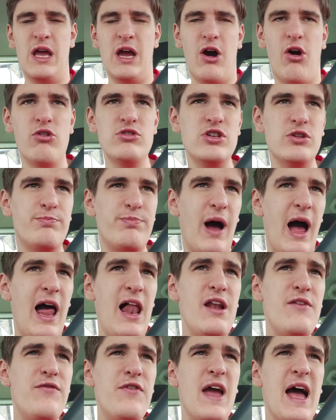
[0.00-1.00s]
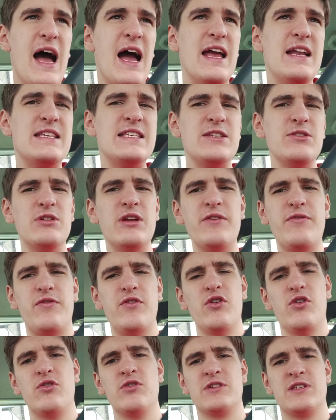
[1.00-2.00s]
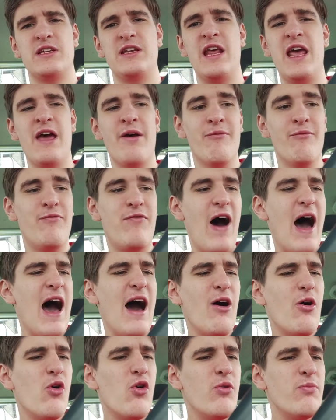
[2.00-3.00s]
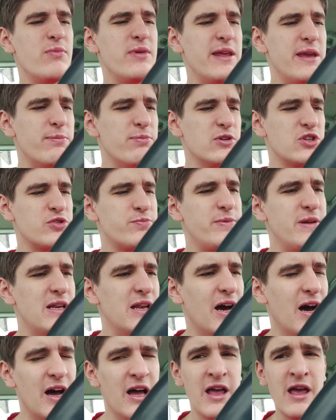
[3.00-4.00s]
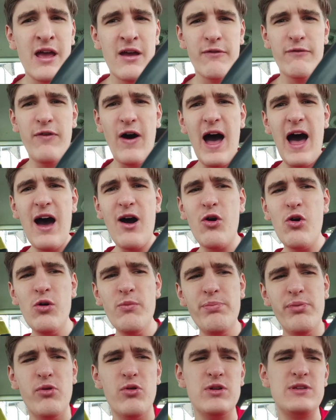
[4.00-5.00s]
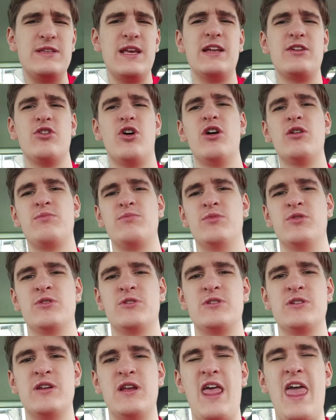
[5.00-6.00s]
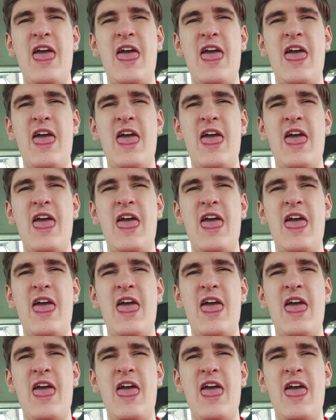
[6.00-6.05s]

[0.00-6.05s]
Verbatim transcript: Und sobald wir 1 zu 0 in Führung sind, warum, liebe Spieler? Warum Borussia Dortmund?